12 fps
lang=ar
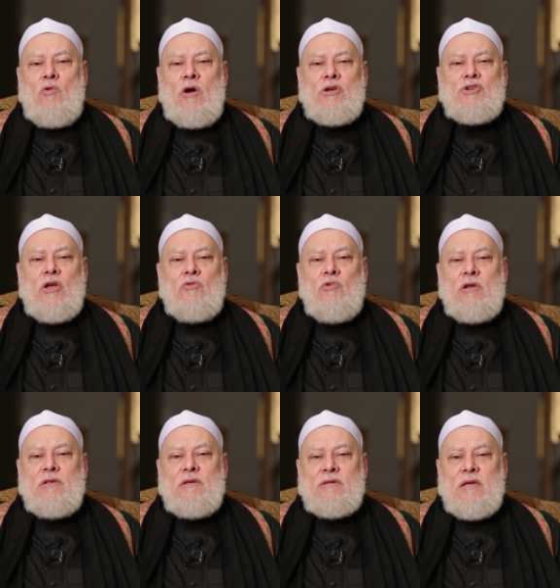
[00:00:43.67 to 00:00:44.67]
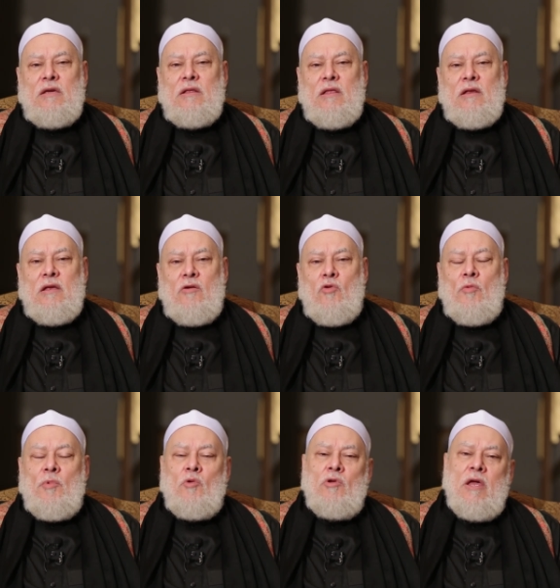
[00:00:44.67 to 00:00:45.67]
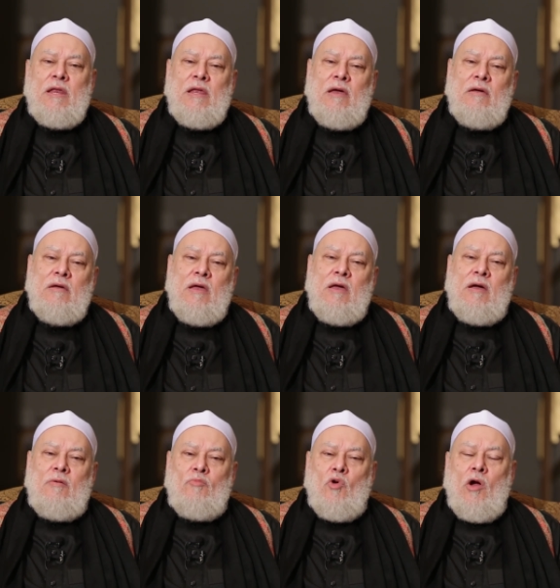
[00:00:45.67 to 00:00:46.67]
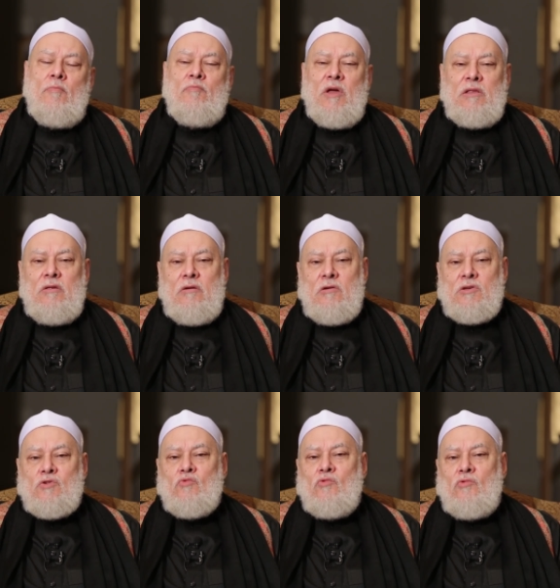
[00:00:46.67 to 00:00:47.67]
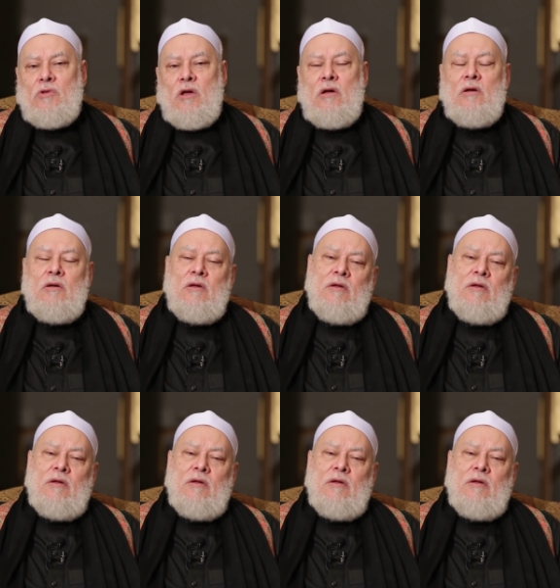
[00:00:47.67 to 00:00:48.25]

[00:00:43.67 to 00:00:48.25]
وأشهد أن سيدنا ومولانا محمد رسول الله